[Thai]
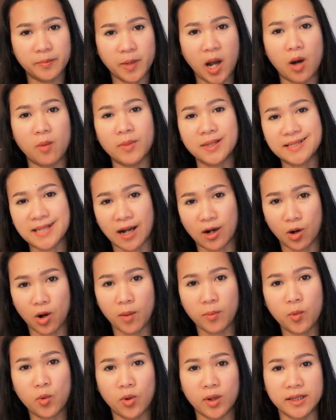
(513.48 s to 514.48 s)
เขามาจากค
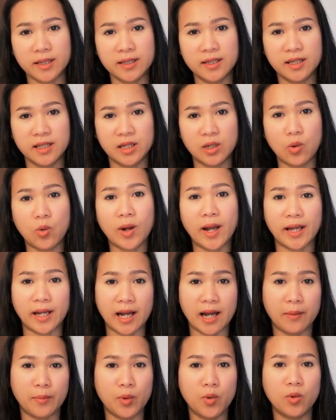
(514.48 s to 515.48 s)
รอบครัวที่ดีกุ๊กไก่
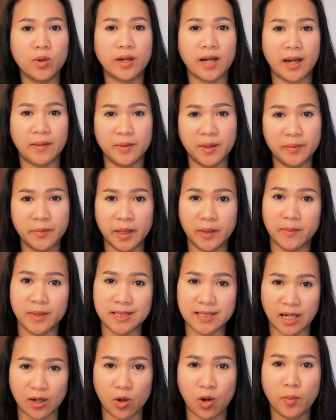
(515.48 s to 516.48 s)
กล้า พูดนะพี่มิก
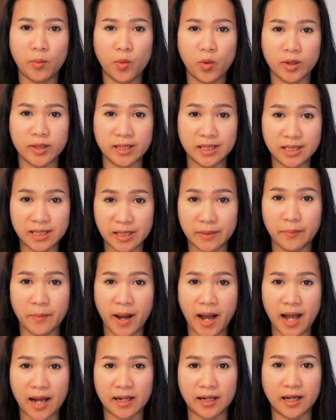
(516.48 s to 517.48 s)
มาจากครอบครัวที่ดี
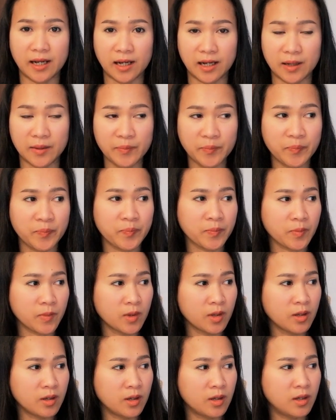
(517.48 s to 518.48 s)
มากนะคะ
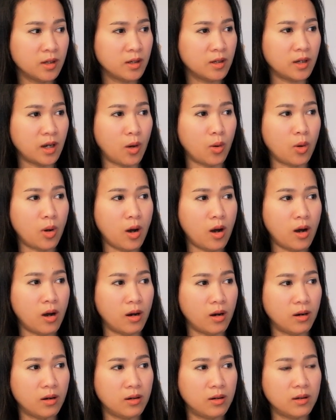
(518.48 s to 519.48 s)
แล้วก็
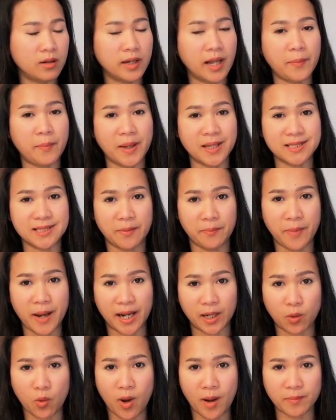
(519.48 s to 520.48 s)
ได้ไปสัม
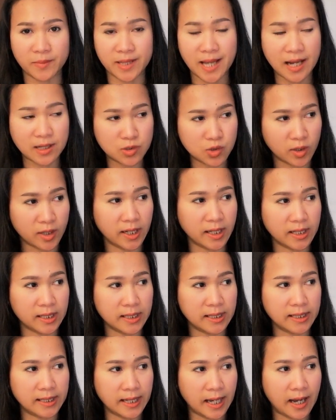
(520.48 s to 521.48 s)
ผัสความยากจนในอิ
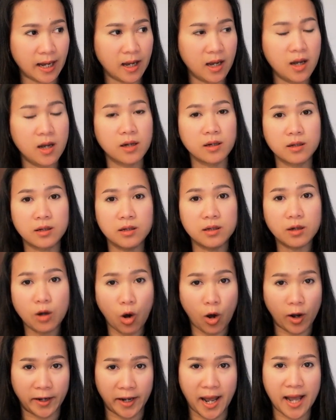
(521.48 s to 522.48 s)
นเดีย คือ
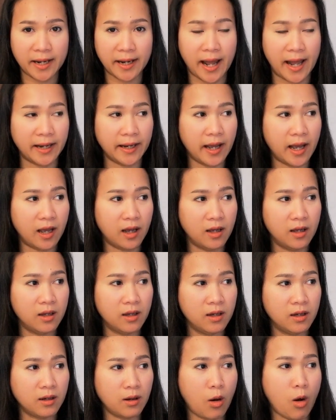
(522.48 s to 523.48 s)
ก่อนหน้านั้นอะ
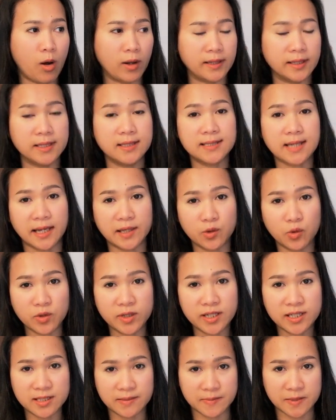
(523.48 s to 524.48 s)
ก่อนที่จะอายุ
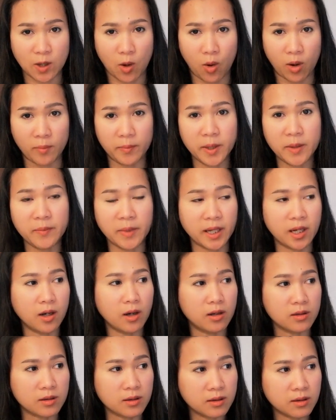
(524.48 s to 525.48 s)
22 พี่มิก
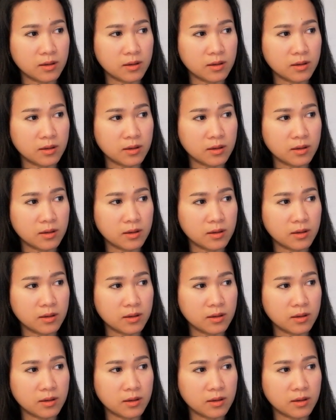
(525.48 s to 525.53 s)
ก็